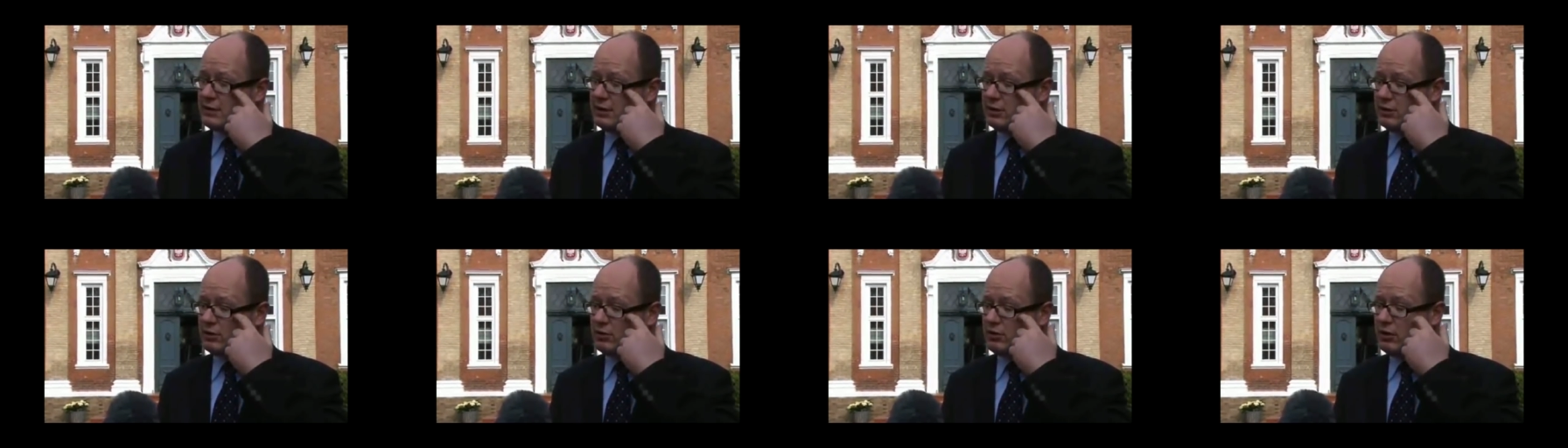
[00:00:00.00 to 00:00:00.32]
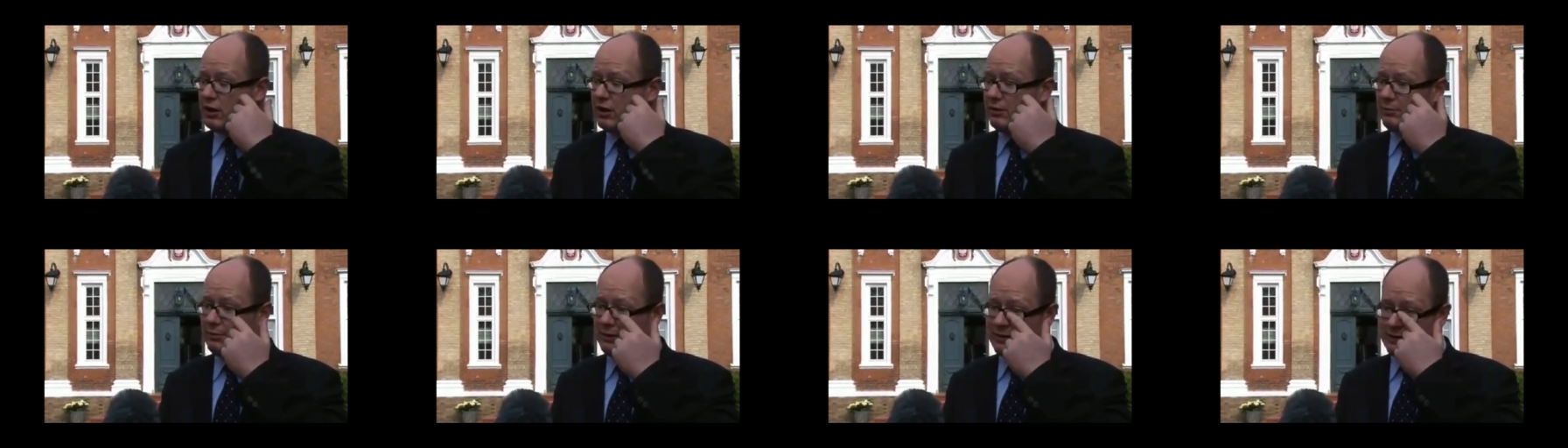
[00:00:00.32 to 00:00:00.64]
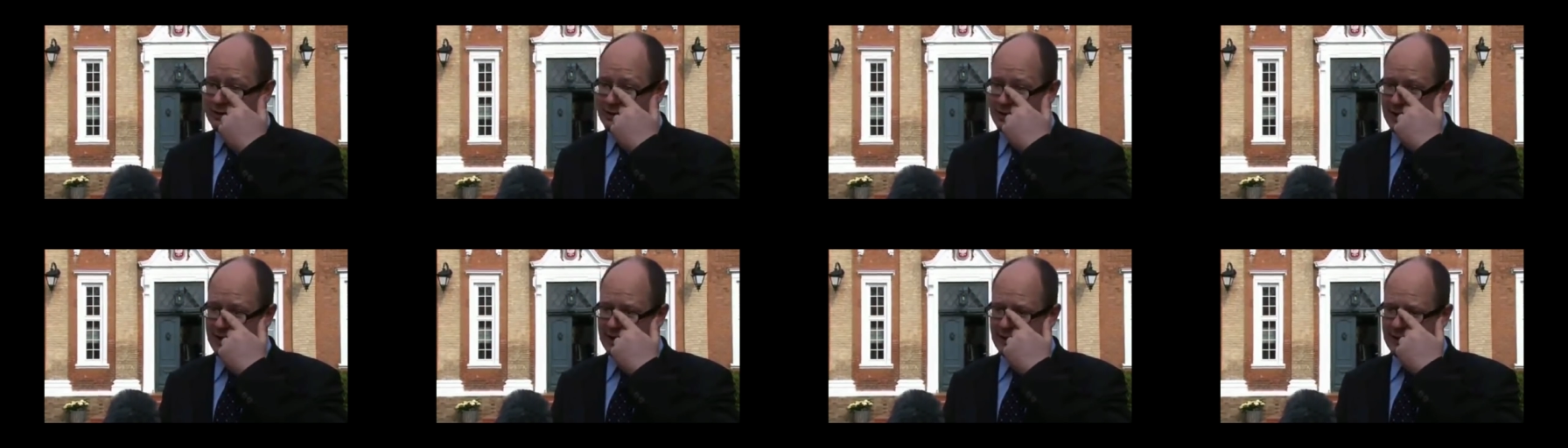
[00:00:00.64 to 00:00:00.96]
nie tylko
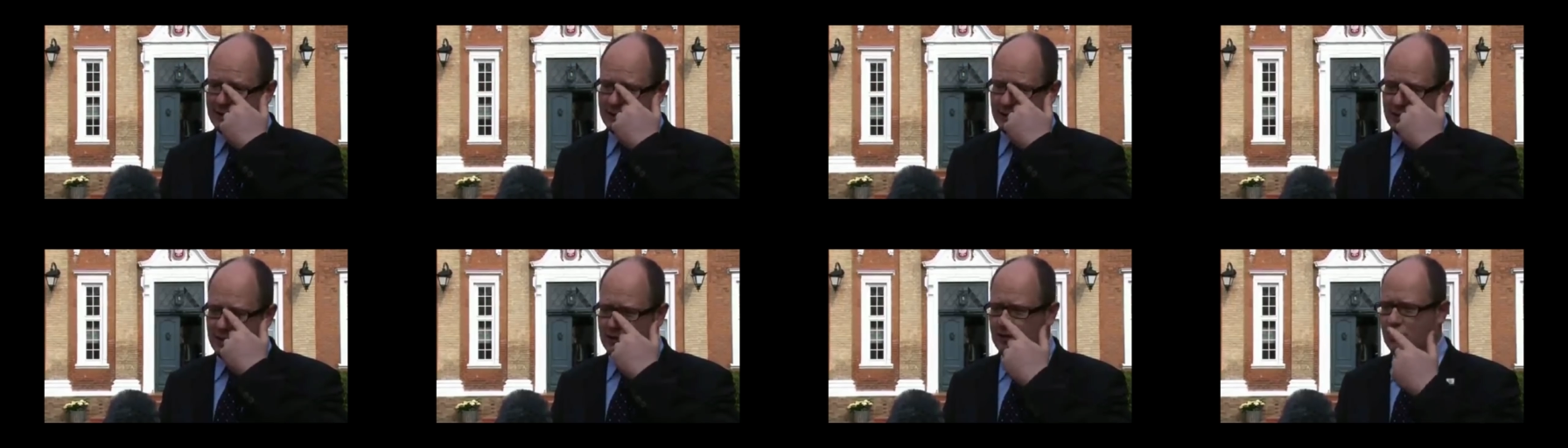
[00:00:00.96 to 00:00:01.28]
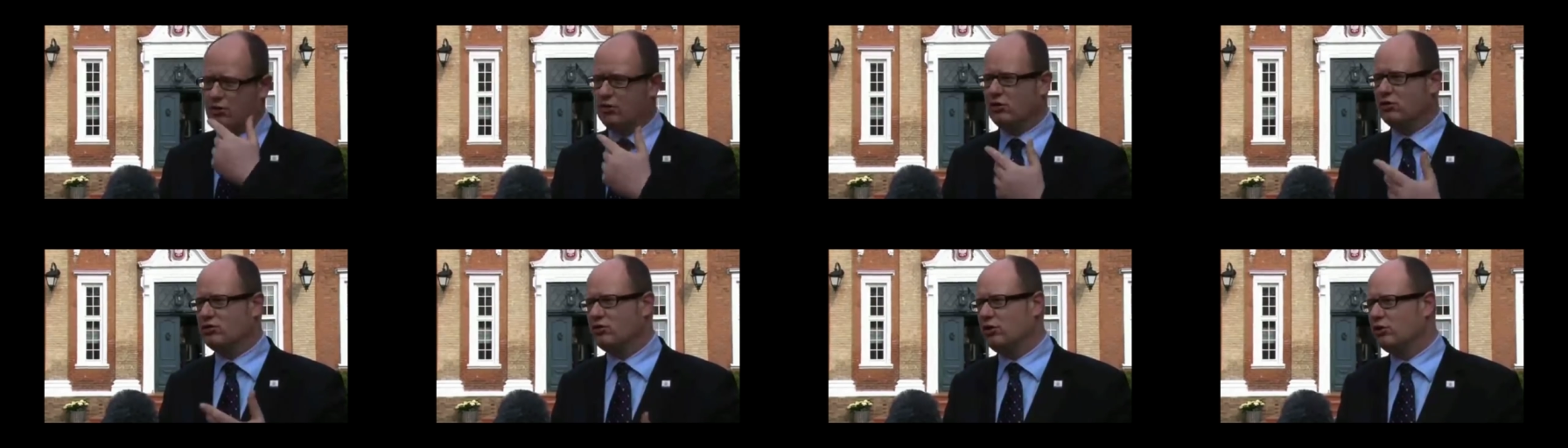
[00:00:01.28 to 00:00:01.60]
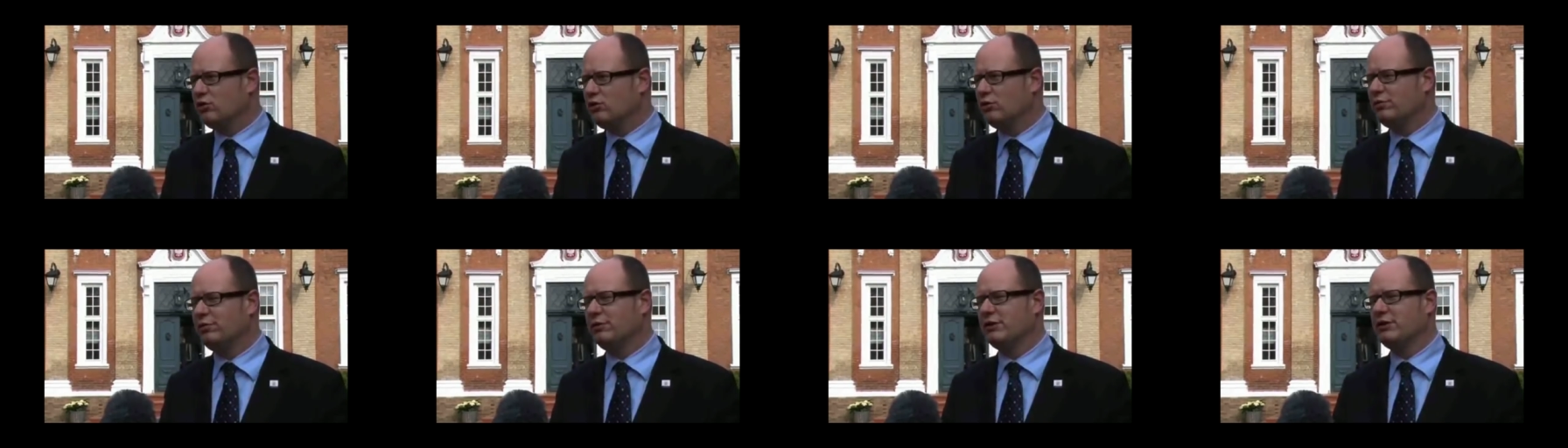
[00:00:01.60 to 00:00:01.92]
ambasady, nie tylko
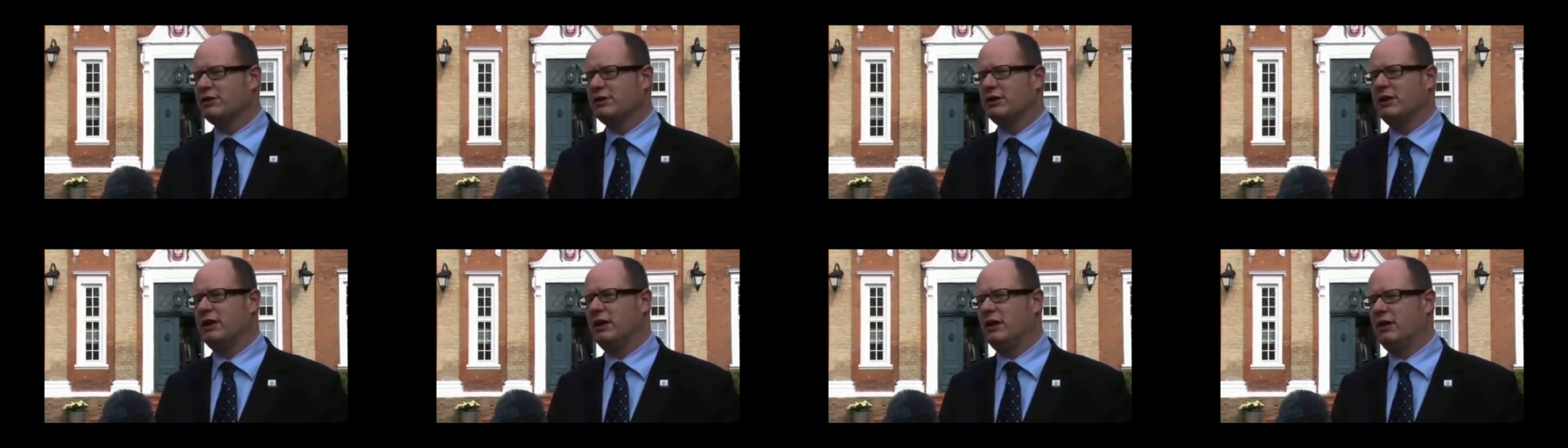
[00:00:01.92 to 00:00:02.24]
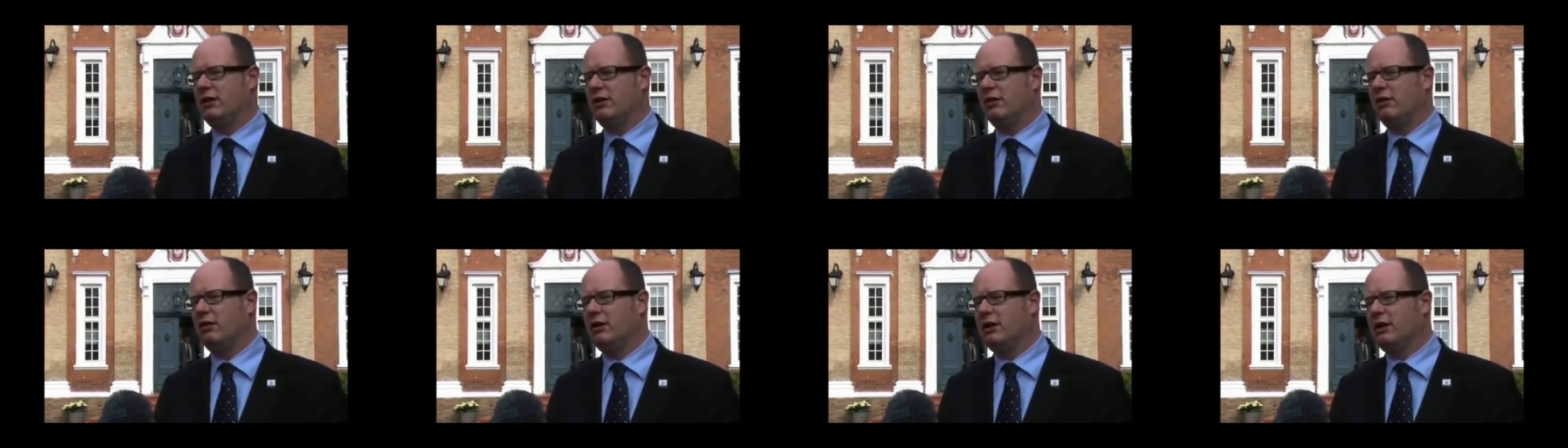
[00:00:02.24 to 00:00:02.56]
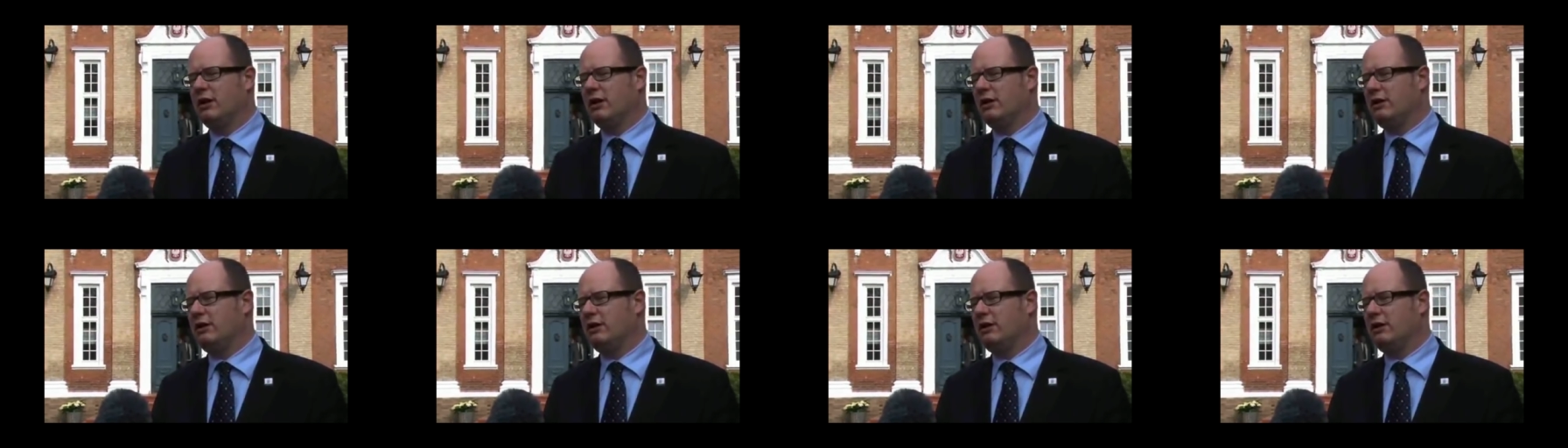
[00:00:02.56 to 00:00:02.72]
rządu polskiego,